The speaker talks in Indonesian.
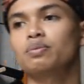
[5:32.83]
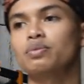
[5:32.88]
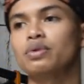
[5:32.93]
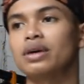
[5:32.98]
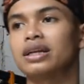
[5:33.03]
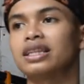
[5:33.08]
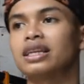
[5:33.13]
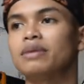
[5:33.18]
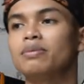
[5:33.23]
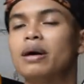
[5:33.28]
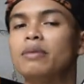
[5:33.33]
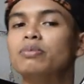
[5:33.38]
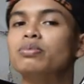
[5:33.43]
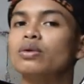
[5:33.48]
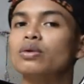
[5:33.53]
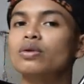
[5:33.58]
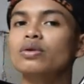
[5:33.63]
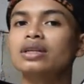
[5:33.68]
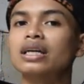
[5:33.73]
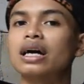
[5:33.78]
buat nembak
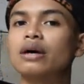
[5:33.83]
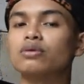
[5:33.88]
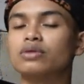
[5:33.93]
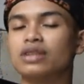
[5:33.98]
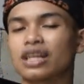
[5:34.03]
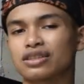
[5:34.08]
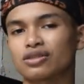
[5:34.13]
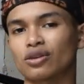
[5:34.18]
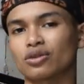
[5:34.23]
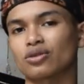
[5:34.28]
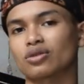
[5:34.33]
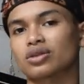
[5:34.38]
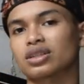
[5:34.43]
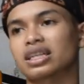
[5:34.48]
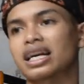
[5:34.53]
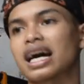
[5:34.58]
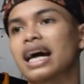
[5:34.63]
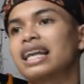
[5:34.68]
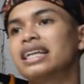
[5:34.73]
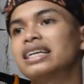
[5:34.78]
burung ya udah cocok
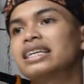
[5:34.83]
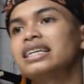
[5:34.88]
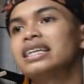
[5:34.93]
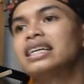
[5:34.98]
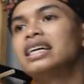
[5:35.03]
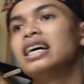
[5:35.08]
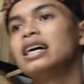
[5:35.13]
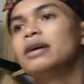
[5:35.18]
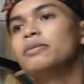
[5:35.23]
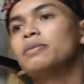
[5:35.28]
sekali